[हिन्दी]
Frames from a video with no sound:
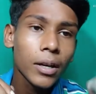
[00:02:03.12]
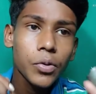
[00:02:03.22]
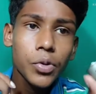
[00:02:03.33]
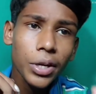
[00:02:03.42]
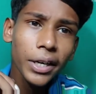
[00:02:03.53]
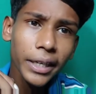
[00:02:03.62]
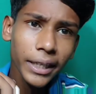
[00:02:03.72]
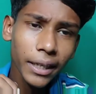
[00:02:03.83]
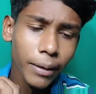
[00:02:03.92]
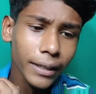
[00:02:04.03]
दूसरी
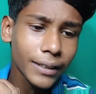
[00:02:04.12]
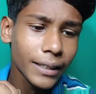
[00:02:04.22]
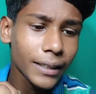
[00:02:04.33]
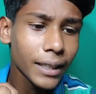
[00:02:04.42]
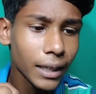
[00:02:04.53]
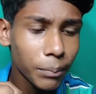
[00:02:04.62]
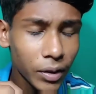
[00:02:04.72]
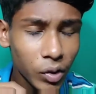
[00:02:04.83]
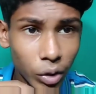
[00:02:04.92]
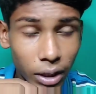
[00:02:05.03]
ट्रिक है भाई कि यहाँ
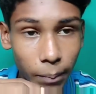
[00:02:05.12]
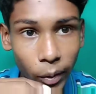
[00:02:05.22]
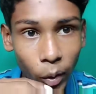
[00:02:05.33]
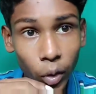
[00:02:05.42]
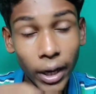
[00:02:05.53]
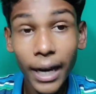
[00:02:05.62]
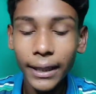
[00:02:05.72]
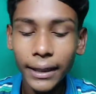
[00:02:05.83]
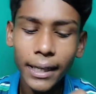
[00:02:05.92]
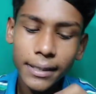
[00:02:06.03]
पे जो इसका पिन होता है ना
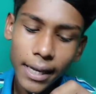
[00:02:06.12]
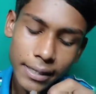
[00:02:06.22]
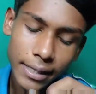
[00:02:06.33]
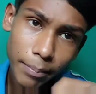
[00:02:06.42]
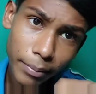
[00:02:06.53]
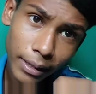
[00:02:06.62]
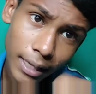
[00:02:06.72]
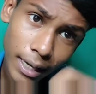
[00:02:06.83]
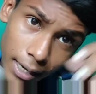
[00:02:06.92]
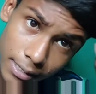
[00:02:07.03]
अंदर से इसकी पिन
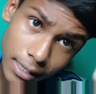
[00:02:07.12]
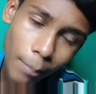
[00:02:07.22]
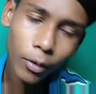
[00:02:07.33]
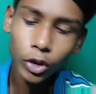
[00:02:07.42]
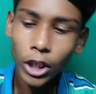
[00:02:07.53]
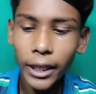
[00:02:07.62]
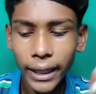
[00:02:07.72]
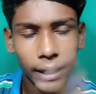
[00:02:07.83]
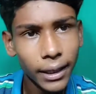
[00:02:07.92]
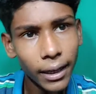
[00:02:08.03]
यहाँ से आपको
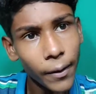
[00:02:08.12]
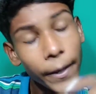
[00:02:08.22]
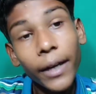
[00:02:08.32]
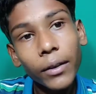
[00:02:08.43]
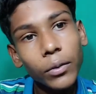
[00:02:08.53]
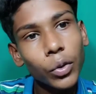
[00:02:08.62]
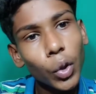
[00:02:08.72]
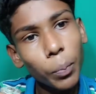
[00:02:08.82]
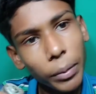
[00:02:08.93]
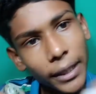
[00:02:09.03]
जाके अंदर
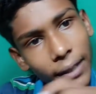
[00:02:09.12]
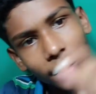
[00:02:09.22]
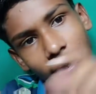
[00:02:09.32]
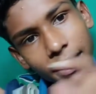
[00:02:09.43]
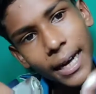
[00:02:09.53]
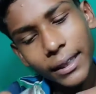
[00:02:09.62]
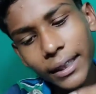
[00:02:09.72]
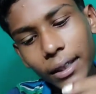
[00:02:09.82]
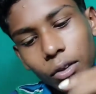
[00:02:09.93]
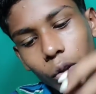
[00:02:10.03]
दो पिन अंदर से
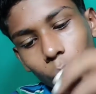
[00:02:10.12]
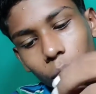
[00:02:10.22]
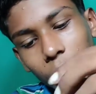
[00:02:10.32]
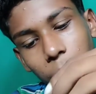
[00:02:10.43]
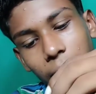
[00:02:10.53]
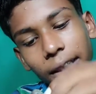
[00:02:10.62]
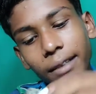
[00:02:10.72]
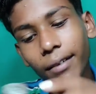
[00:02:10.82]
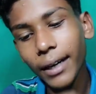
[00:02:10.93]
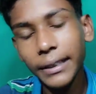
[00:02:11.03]
आती हैं जो इस पर
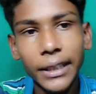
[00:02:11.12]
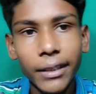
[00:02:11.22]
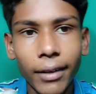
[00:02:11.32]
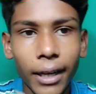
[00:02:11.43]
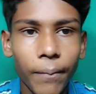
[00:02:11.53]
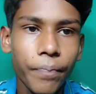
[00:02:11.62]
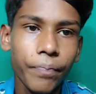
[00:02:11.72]
ये वाला ये वाला